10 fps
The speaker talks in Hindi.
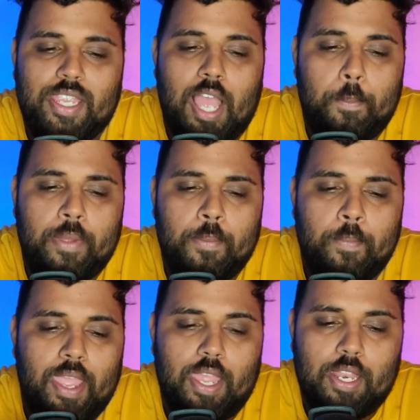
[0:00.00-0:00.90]
यहाँ पर
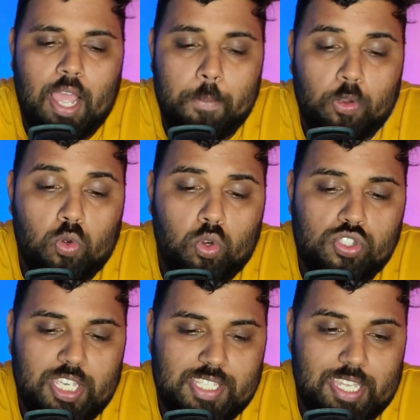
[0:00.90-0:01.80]
मैं आप लोगों को
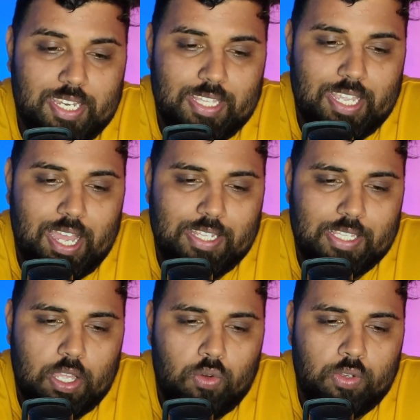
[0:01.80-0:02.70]
चेंज करके दिखा
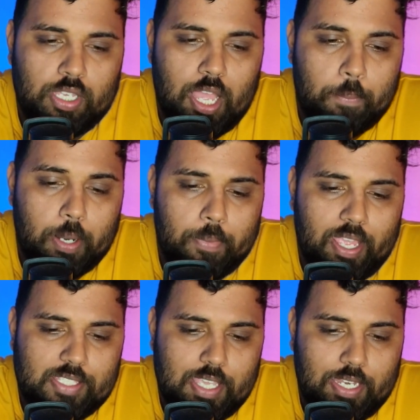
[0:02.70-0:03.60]
देता हूँ यहाँ पर
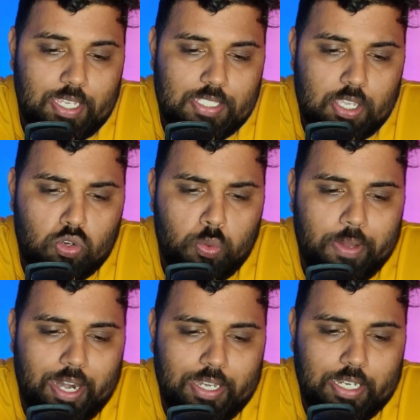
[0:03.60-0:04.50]
मैं सैनी की जगह
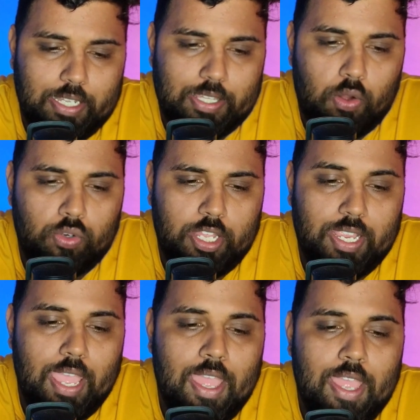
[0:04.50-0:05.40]
कुमार लिख लेता हूँ
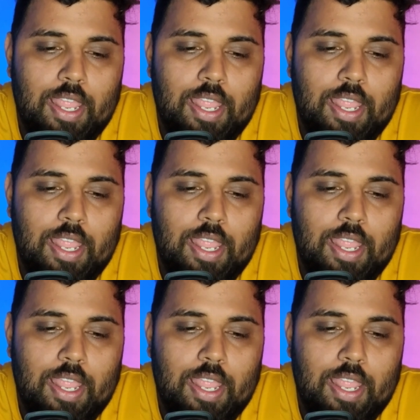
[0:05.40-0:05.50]
ठीक है